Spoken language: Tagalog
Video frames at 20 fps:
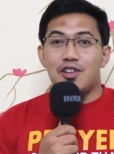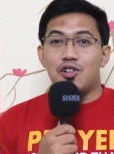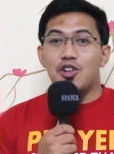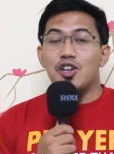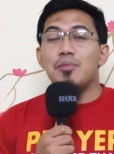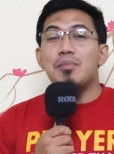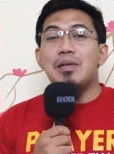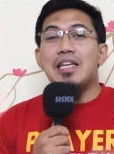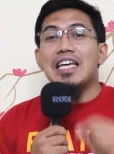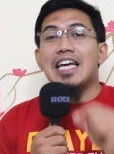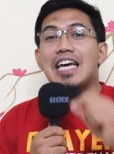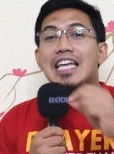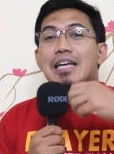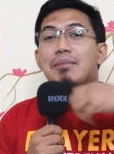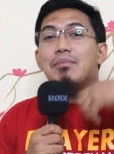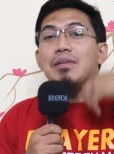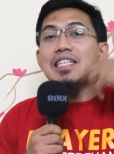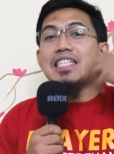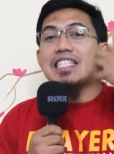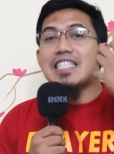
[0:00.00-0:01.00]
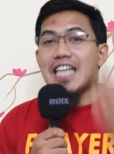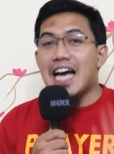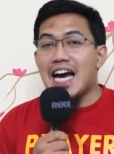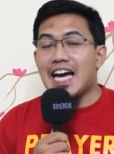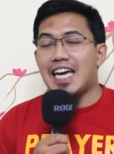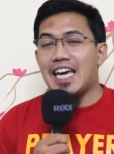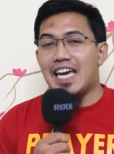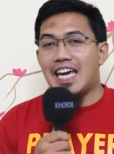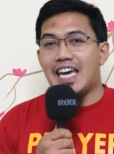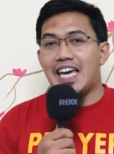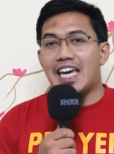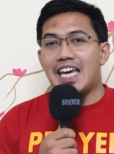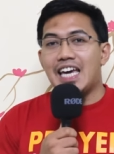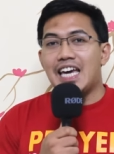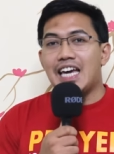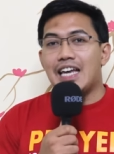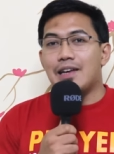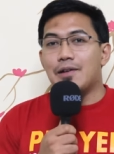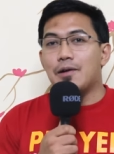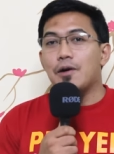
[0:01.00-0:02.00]
No, ibinigay na mensahe
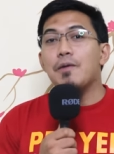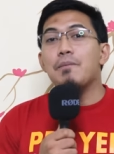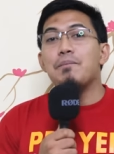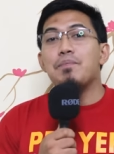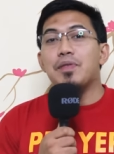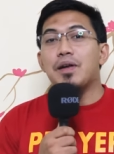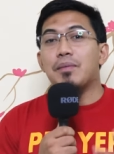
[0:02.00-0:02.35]
no,